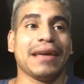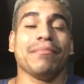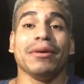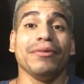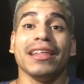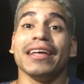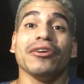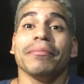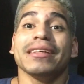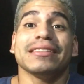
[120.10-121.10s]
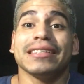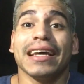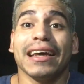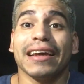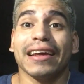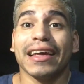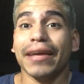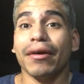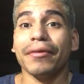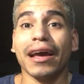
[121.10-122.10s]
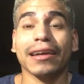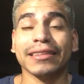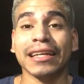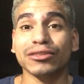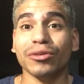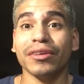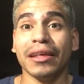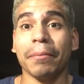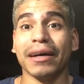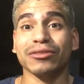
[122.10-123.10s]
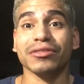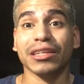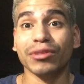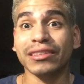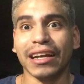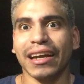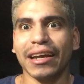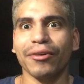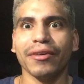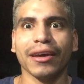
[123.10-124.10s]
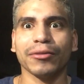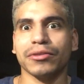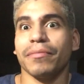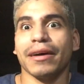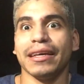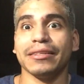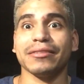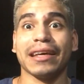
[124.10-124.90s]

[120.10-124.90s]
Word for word: en mi vida yo pensé que iba a viajar tanto y de paso siendo extranjero en otro país.